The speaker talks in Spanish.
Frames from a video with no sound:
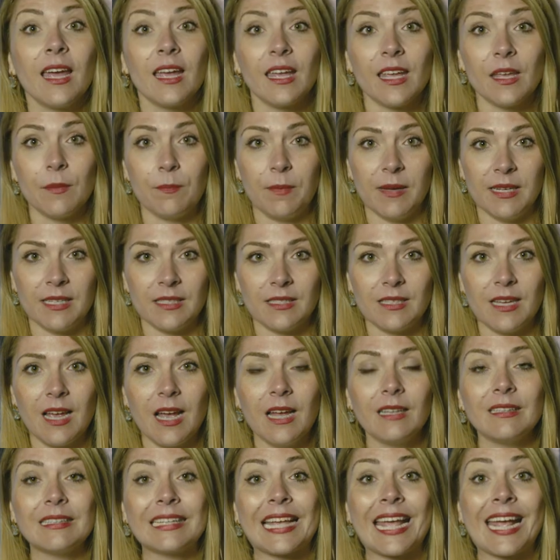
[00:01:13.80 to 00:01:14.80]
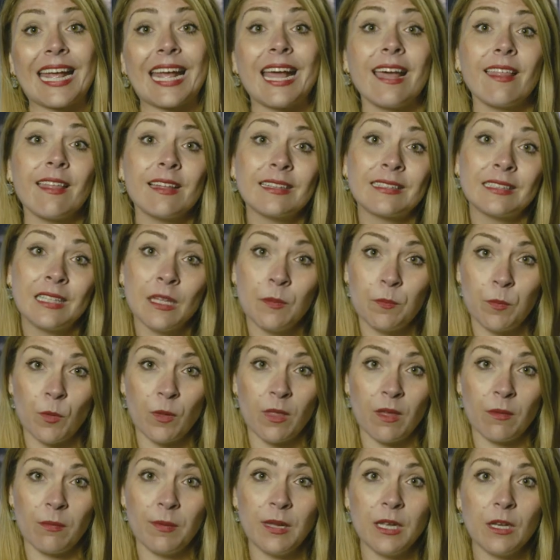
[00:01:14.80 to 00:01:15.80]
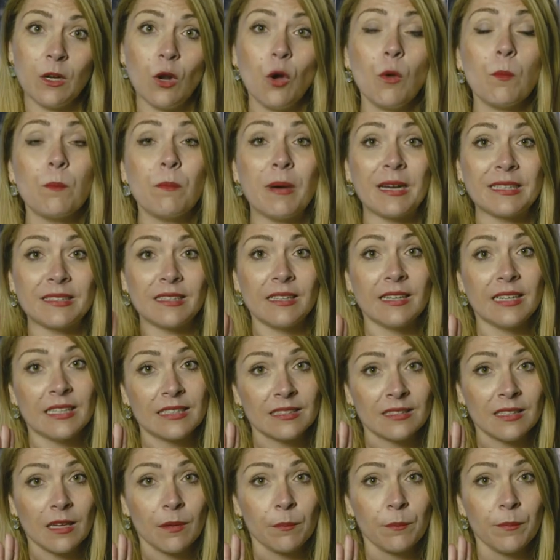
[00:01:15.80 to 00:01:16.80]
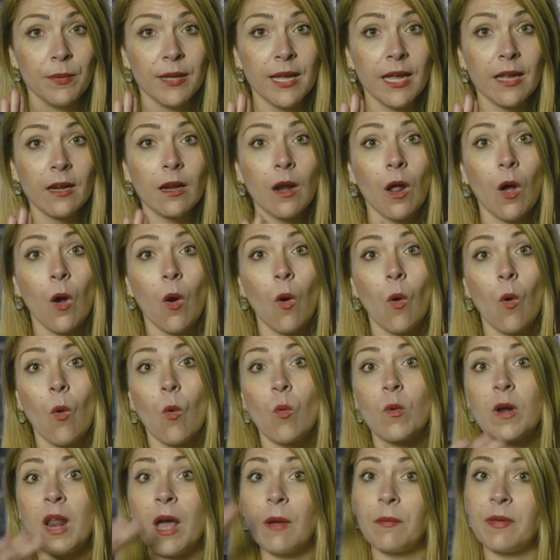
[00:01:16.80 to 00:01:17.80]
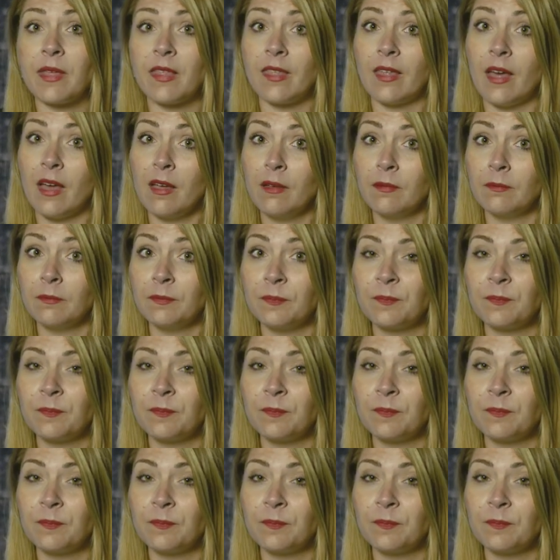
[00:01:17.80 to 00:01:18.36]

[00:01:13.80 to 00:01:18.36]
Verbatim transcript: Y pensad que cada tipo de vino va a tener también una vida.